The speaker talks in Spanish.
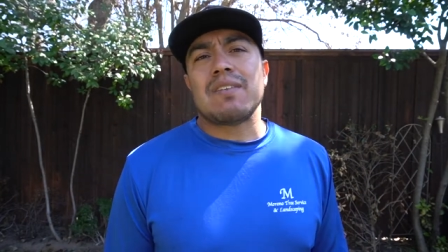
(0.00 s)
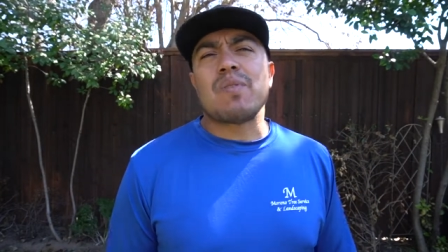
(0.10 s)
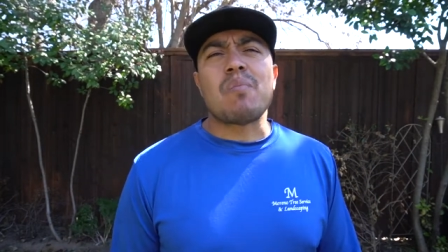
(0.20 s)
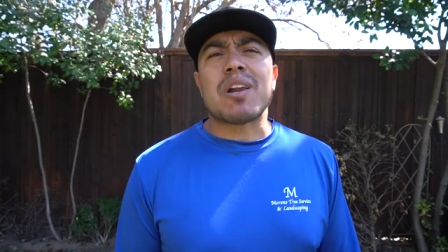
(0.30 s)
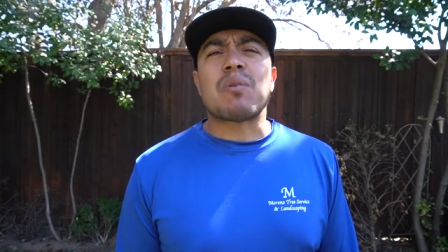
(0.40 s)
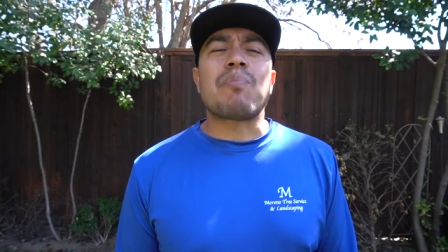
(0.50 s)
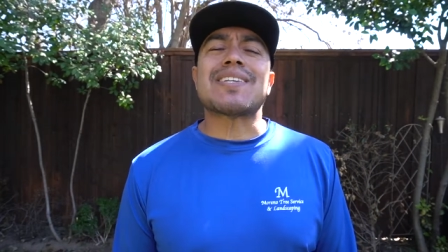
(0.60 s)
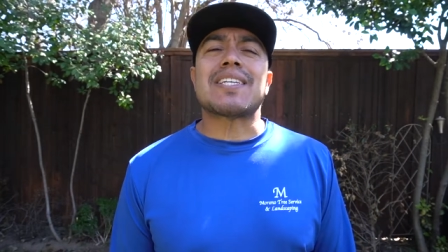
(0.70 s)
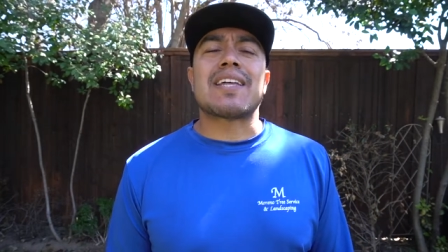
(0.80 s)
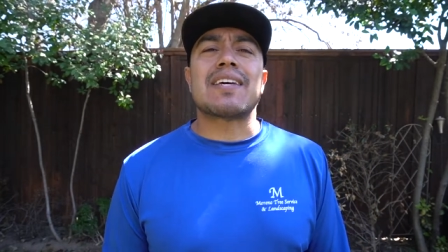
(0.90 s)
fumar no
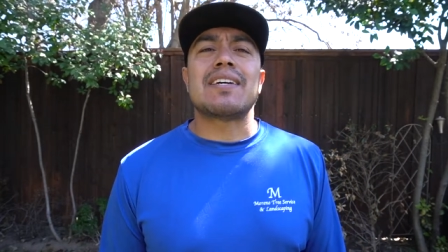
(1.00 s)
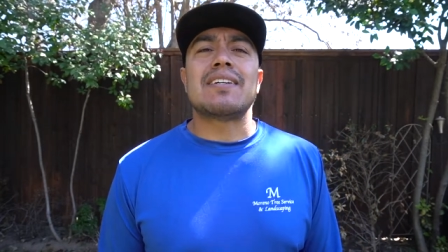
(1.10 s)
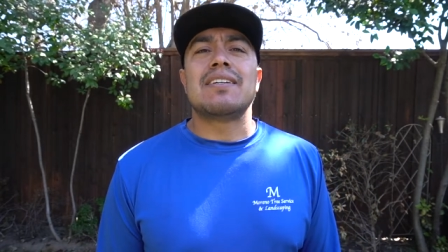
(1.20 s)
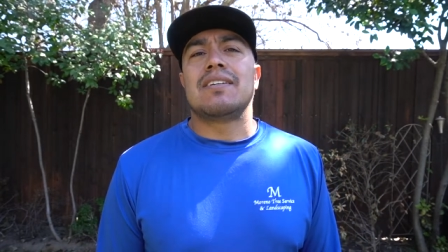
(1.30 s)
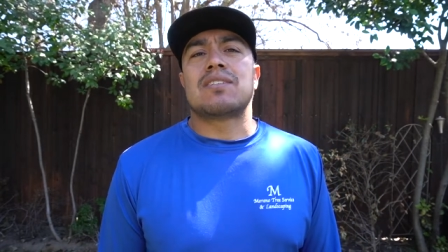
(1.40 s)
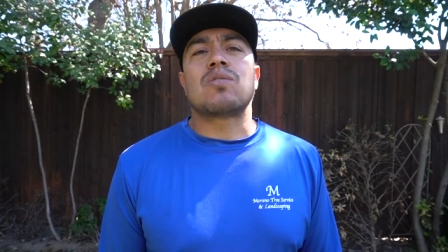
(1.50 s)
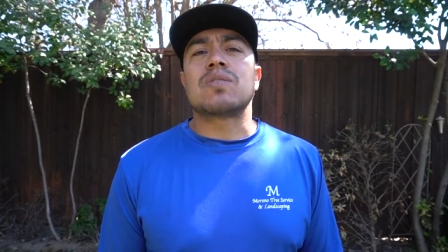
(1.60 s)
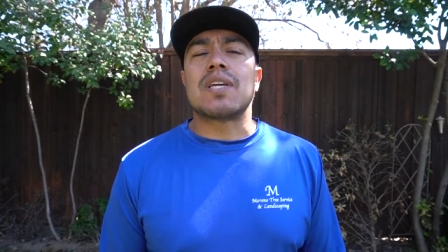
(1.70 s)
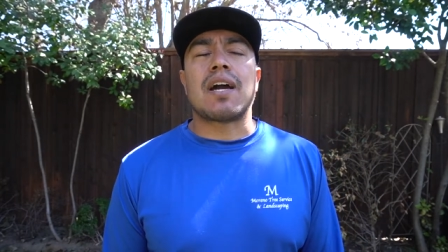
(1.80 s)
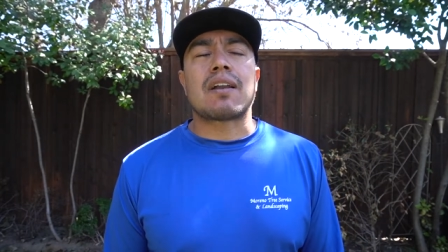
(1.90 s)
pasa nada solo
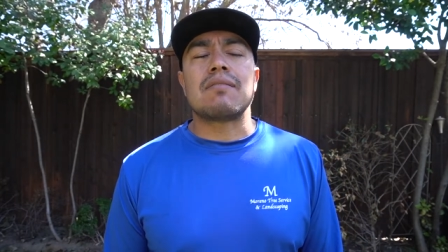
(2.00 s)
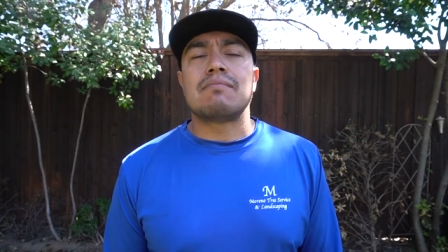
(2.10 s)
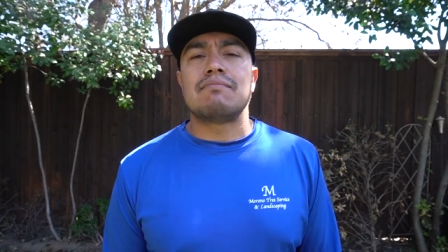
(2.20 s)
un cigarro